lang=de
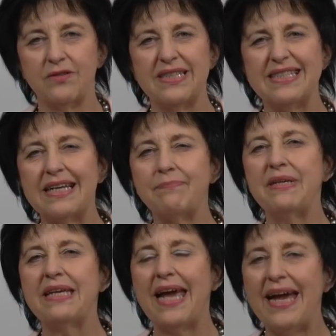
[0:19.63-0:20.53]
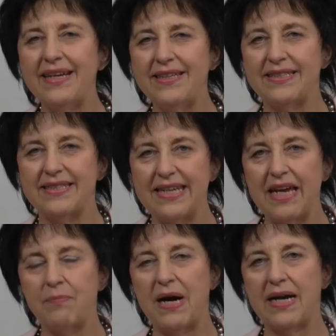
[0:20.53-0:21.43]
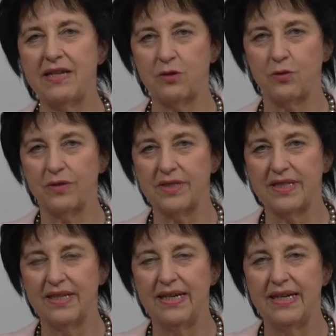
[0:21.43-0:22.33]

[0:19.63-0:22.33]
Und es hat mich echt sehr beeindruckt.